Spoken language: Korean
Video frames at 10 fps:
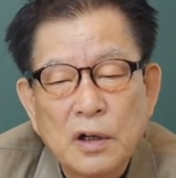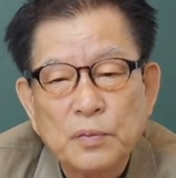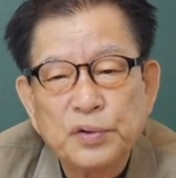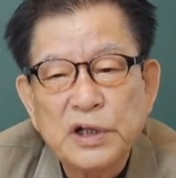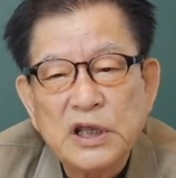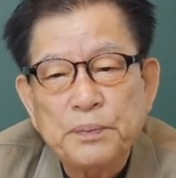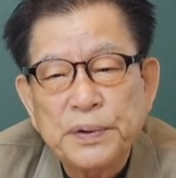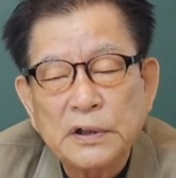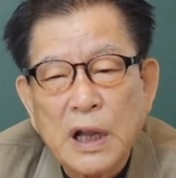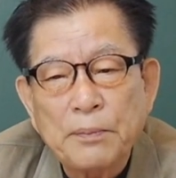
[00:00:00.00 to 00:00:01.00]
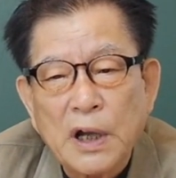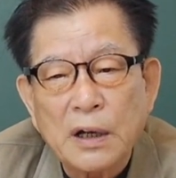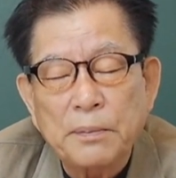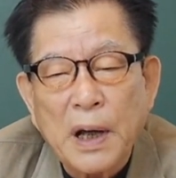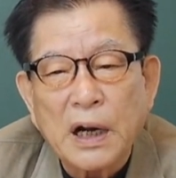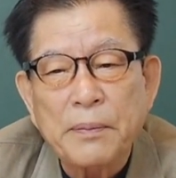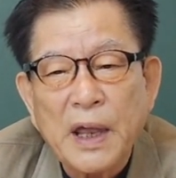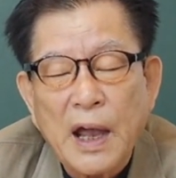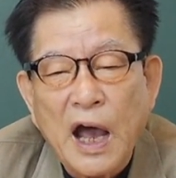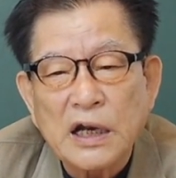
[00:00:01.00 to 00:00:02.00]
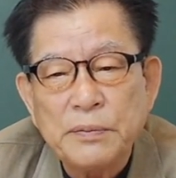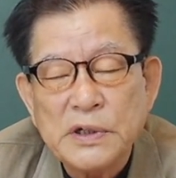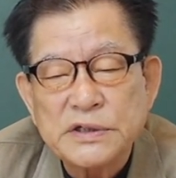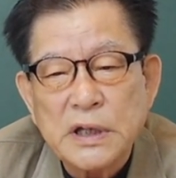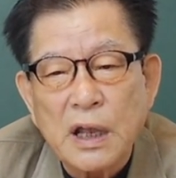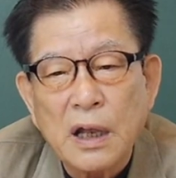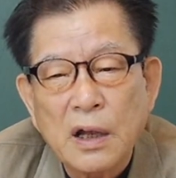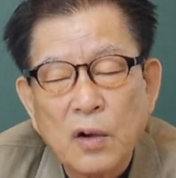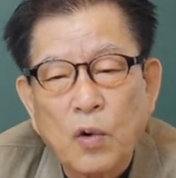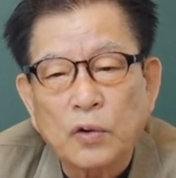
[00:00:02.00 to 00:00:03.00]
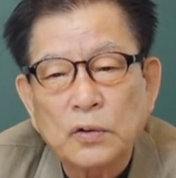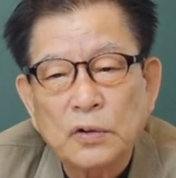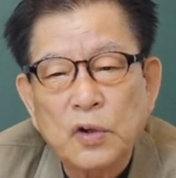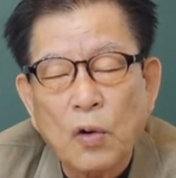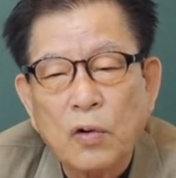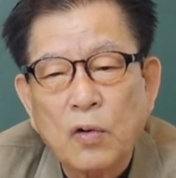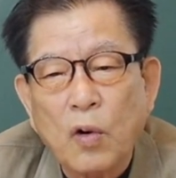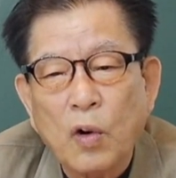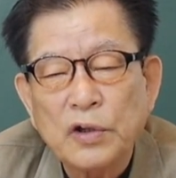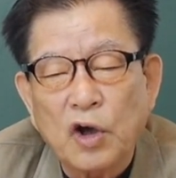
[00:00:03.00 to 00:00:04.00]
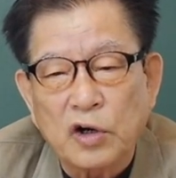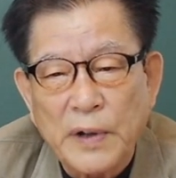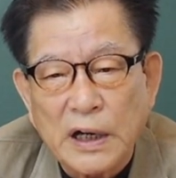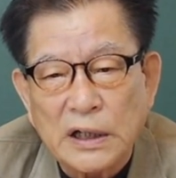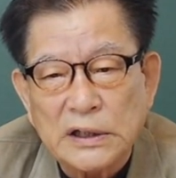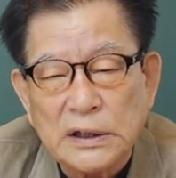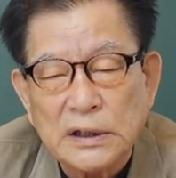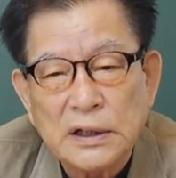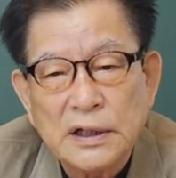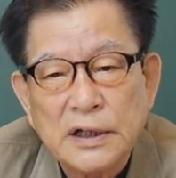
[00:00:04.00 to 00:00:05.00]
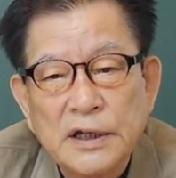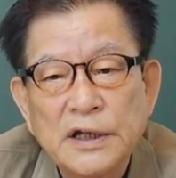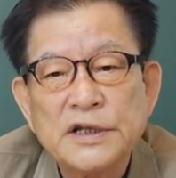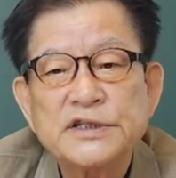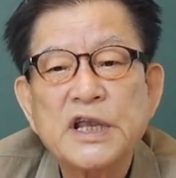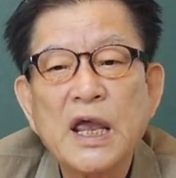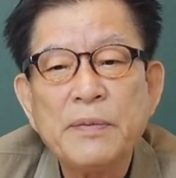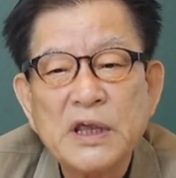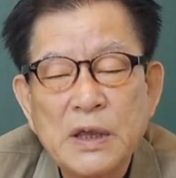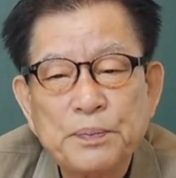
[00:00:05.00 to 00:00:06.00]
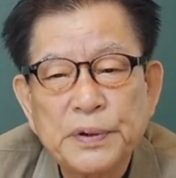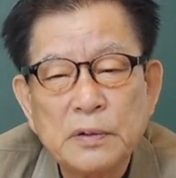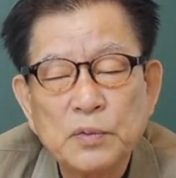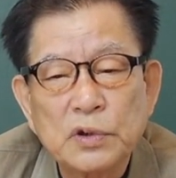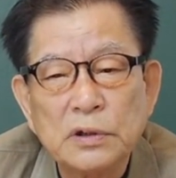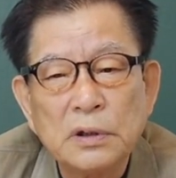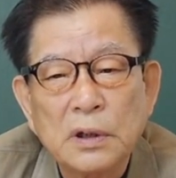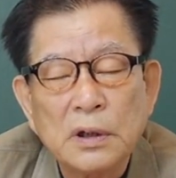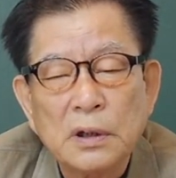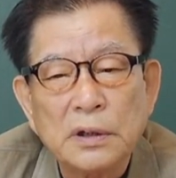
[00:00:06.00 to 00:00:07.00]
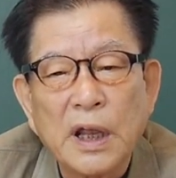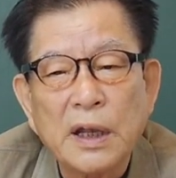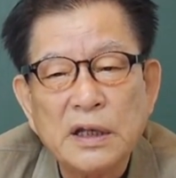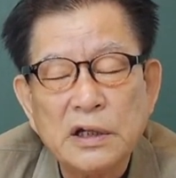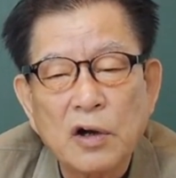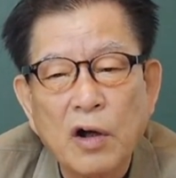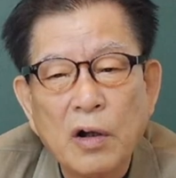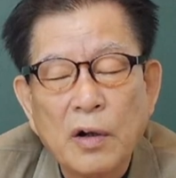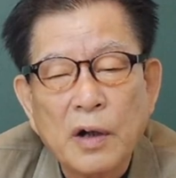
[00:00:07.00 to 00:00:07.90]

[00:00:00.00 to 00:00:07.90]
뿌리 깊은 남간 바람에 아니밀세 곧 듀코 여름하나니, 샘이 깊은 물은 내일어